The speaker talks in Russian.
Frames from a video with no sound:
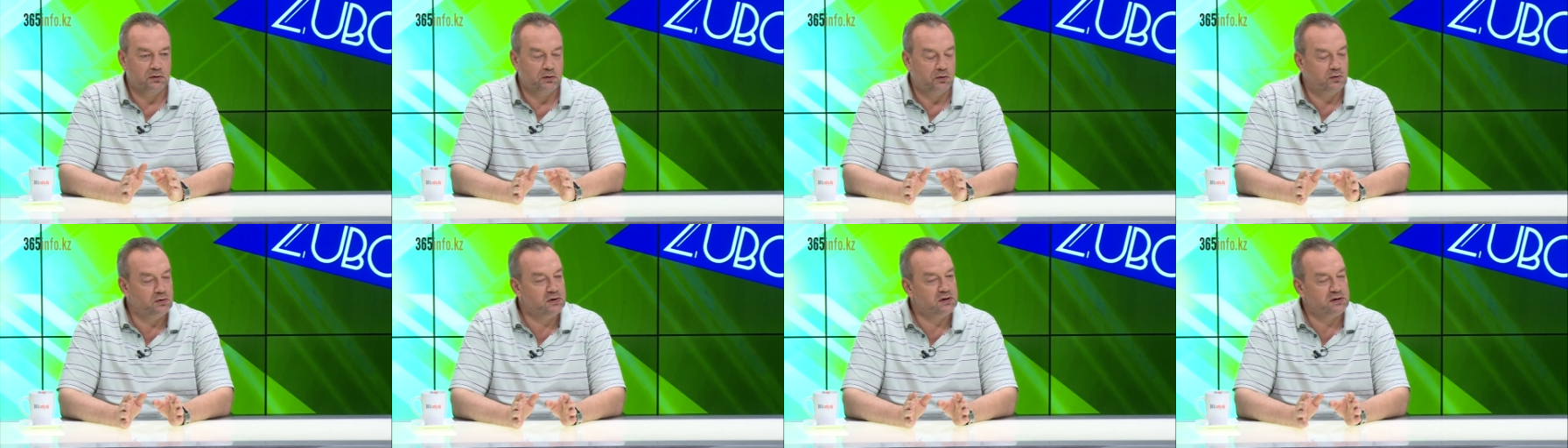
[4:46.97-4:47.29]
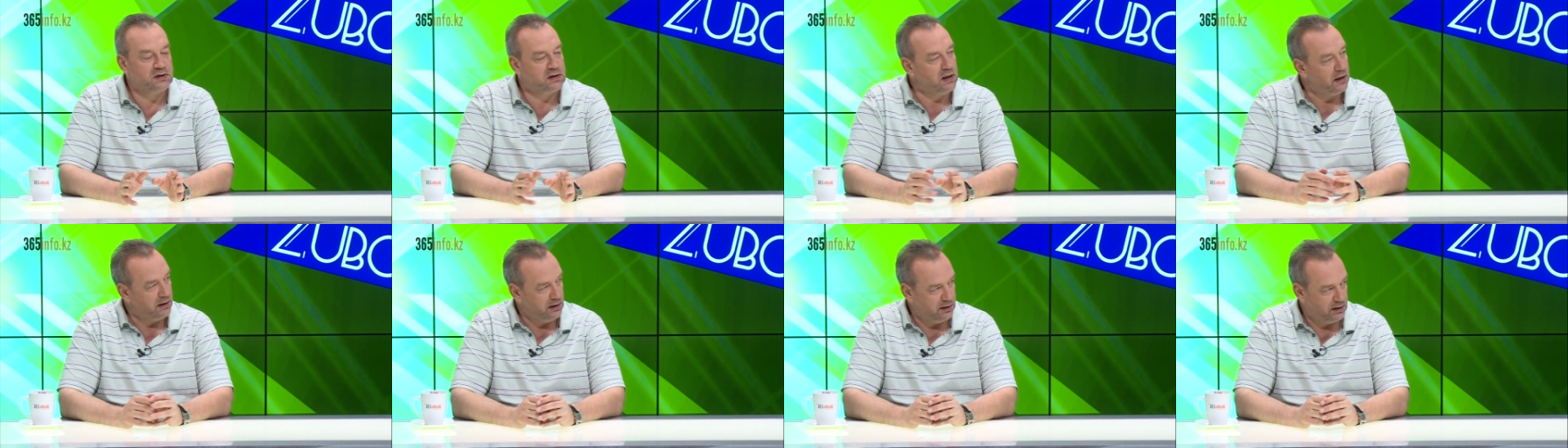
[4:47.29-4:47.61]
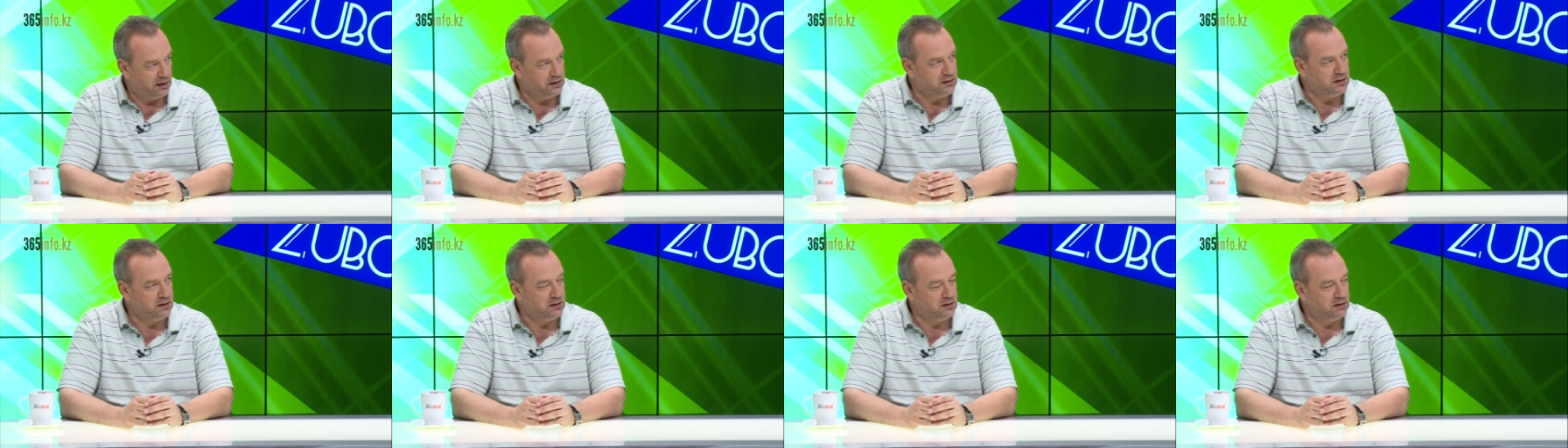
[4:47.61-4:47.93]
люди стали
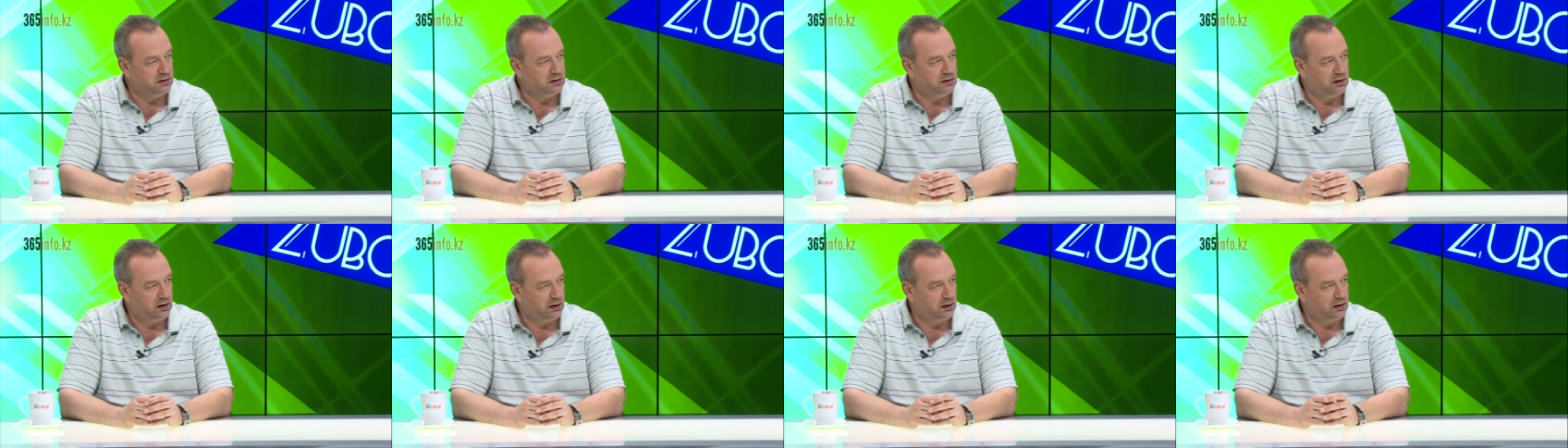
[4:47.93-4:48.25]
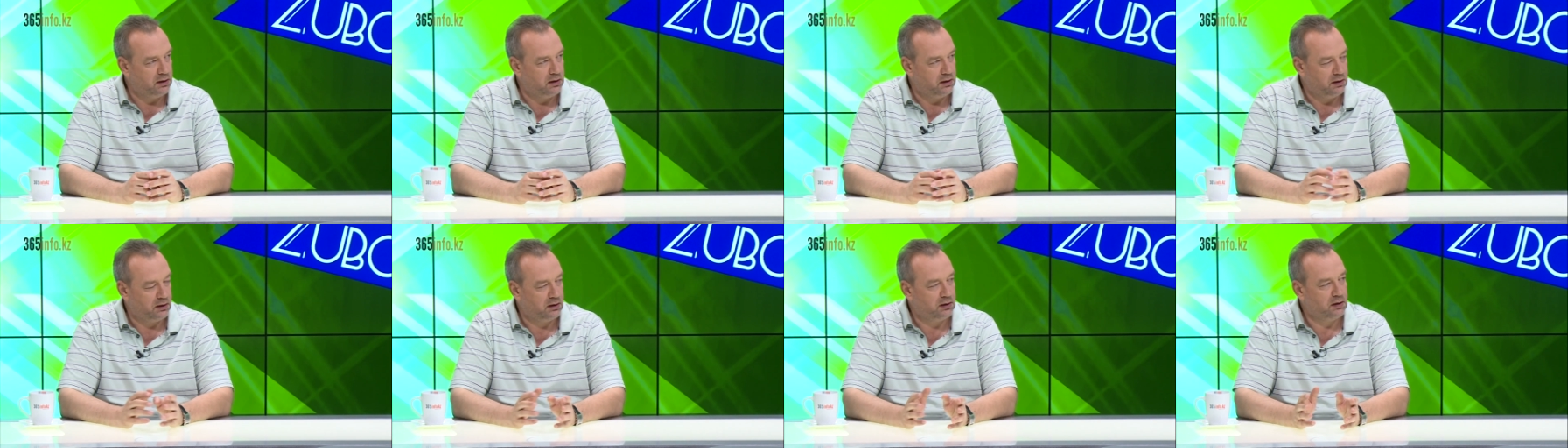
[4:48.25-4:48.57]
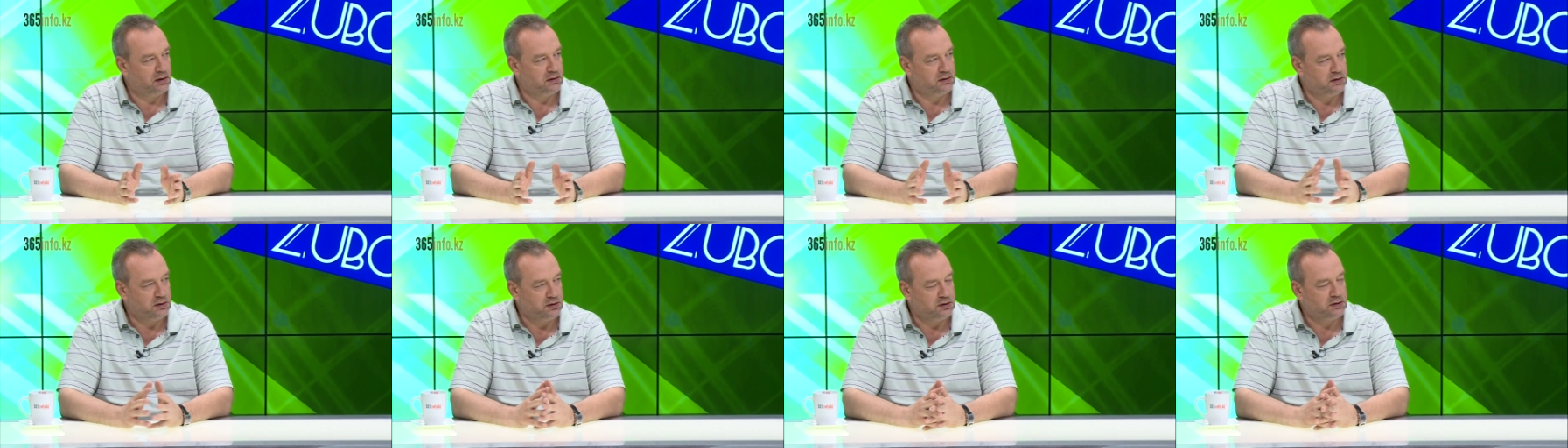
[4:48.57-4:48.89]
ходить на
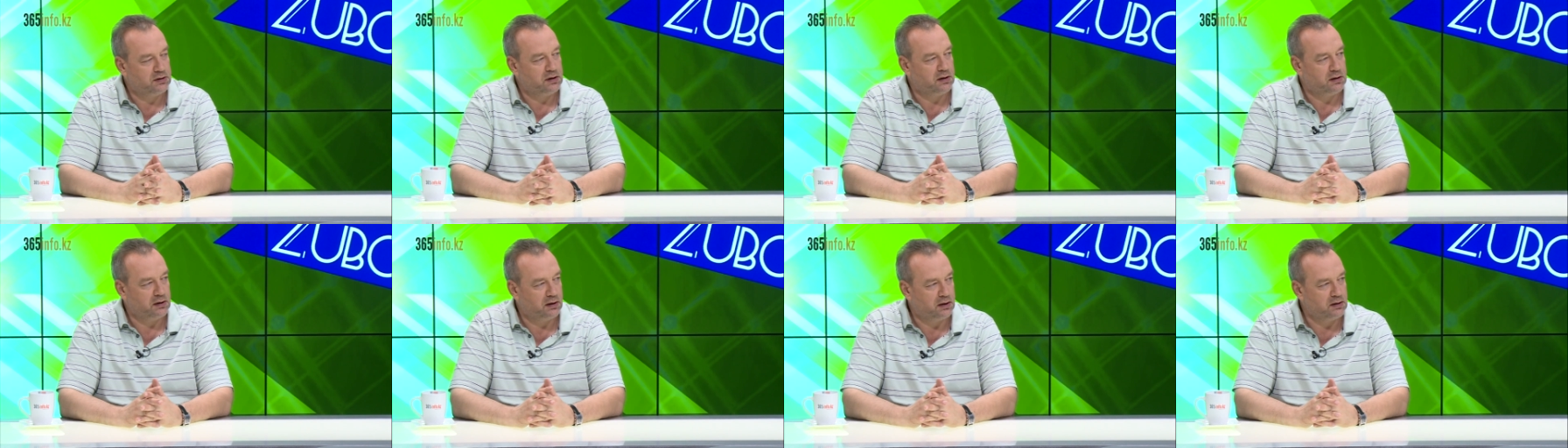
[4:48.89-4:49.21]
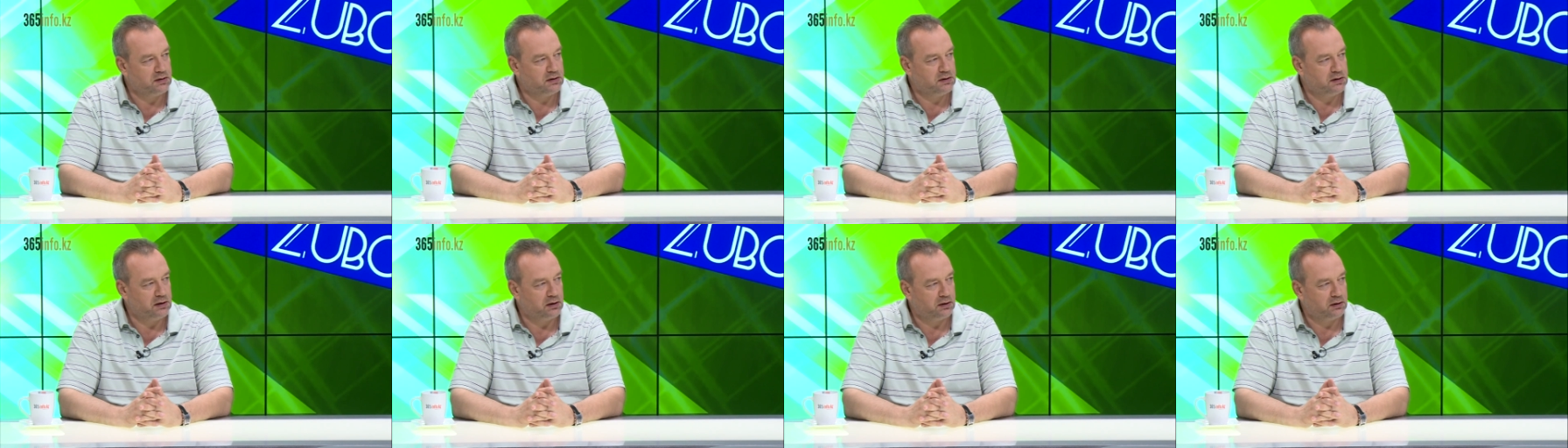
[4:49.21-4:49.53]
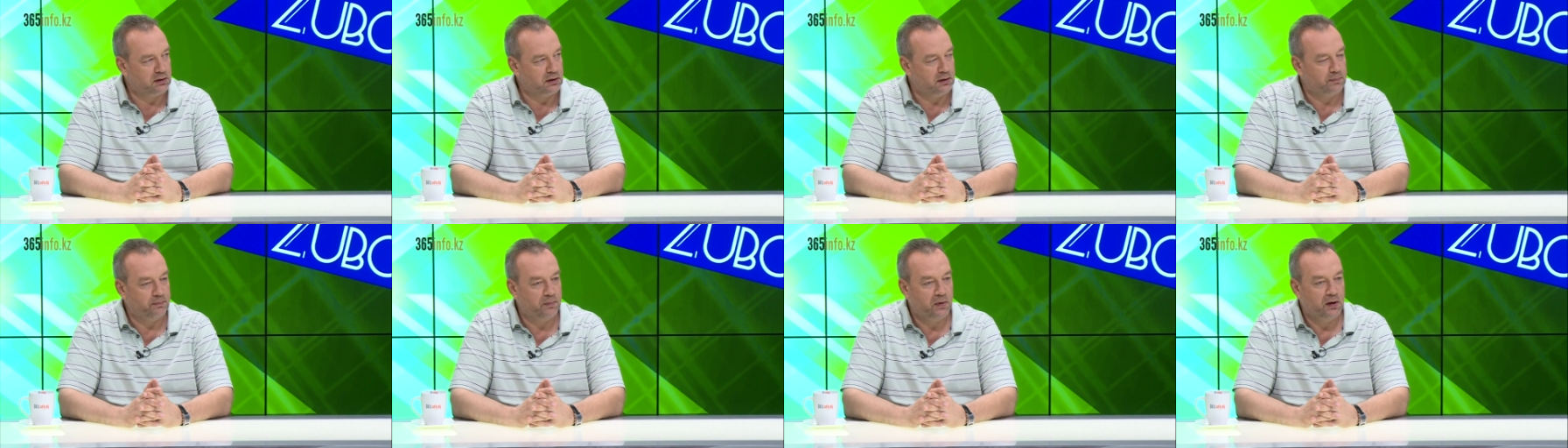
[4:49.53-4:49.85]
классические
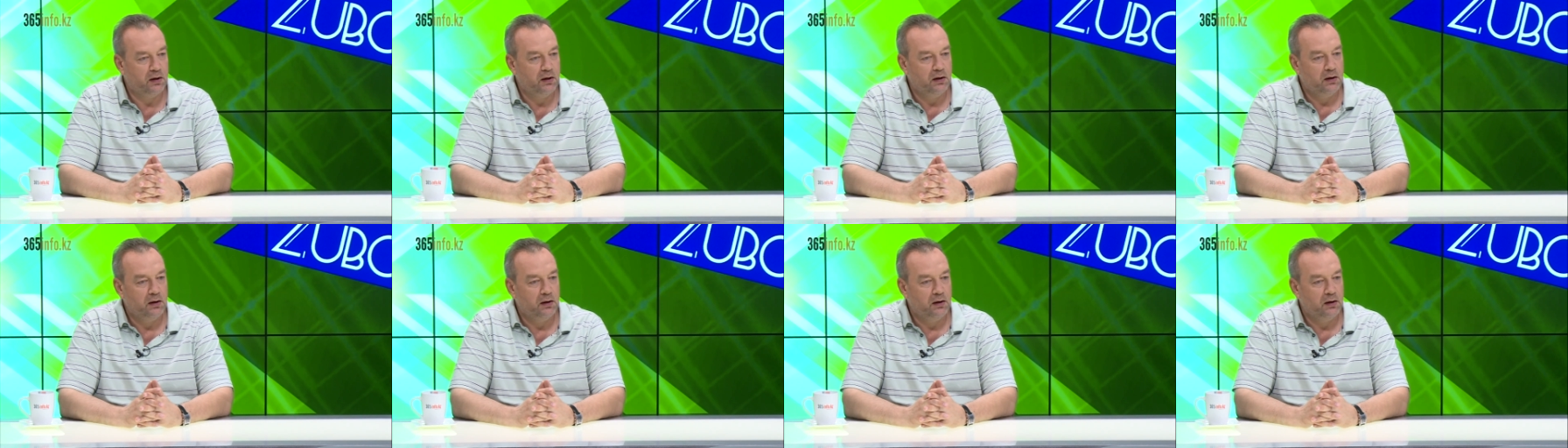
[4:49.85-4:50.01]
концерты.